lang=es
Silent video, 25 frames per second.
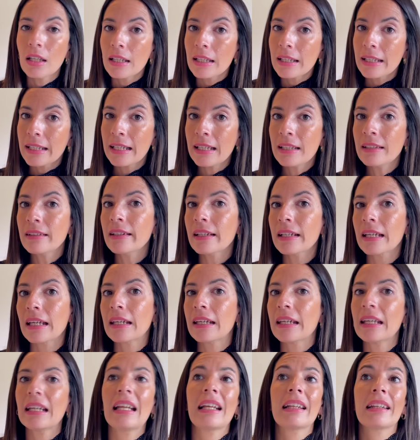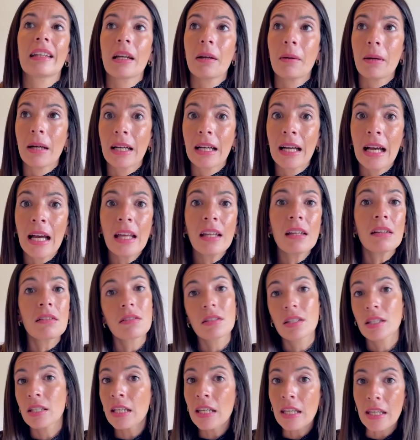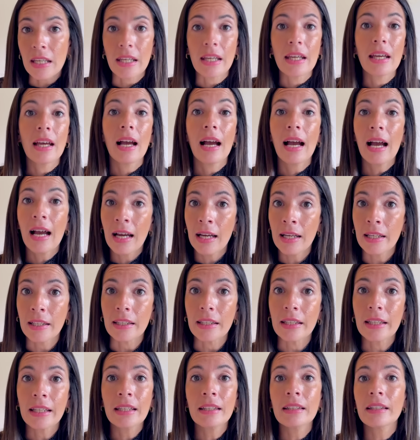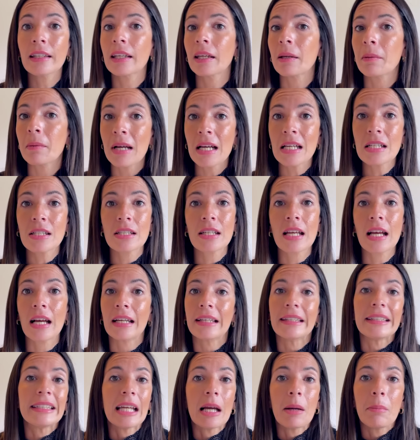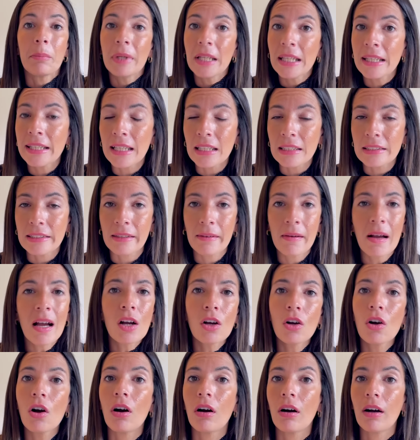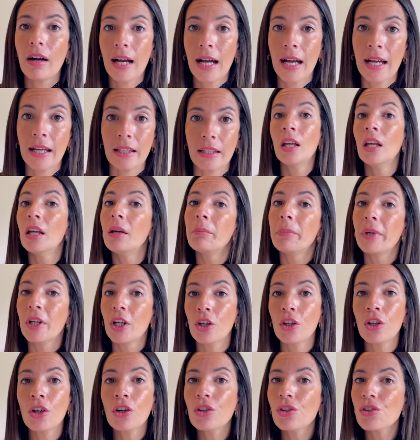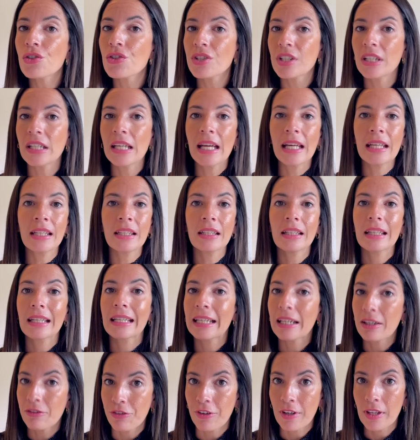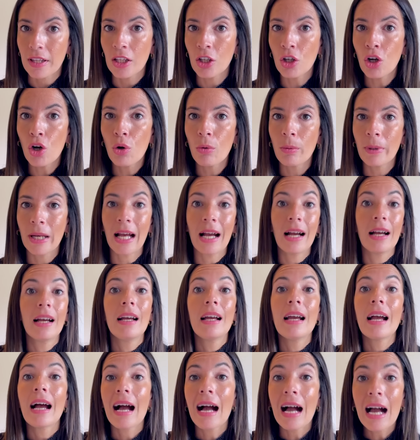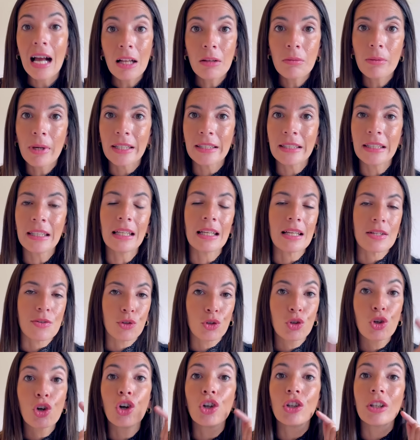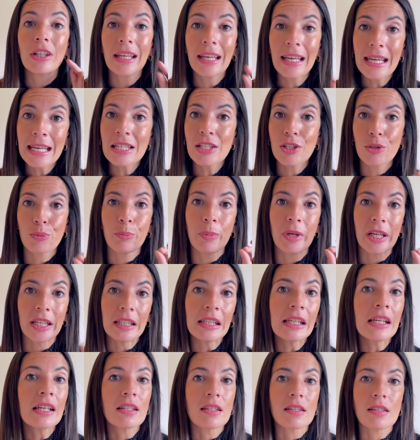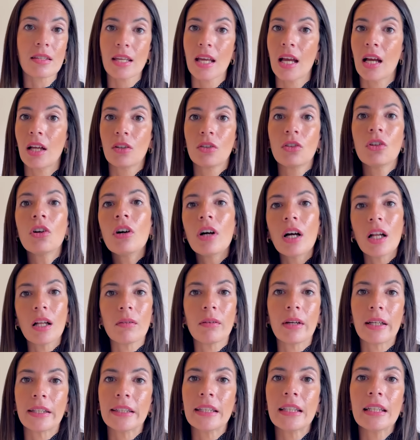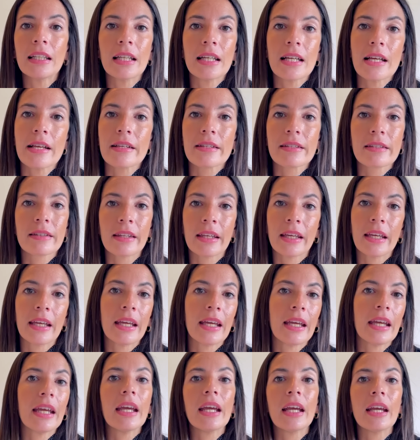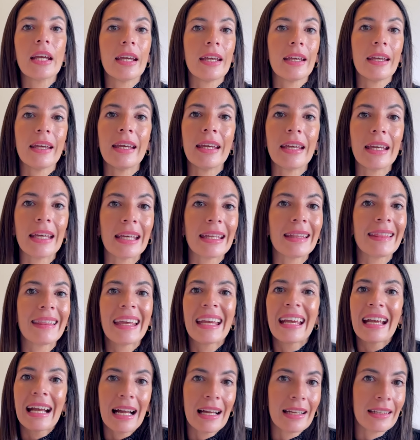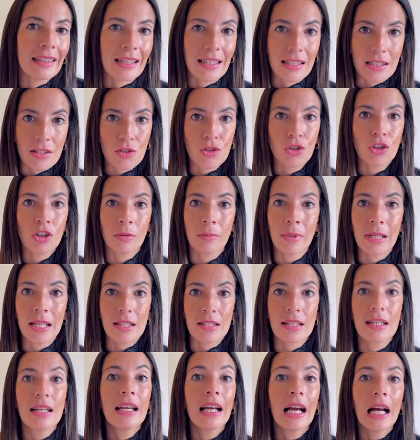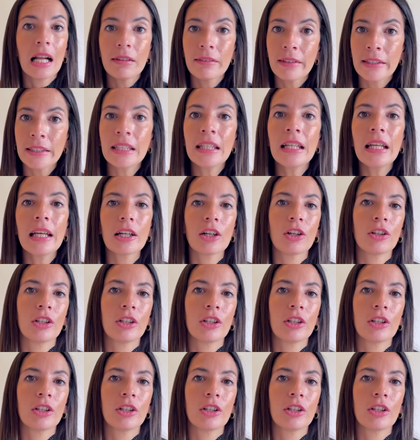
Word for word: Gente que quiera trabajar, sí, hay. Gente que vaya y aplique el trabajo, hay. Pero no consiguen jefes de obra, albaniles con experiencia, no albaniles de, eh, de, ganas nomás, albaniles con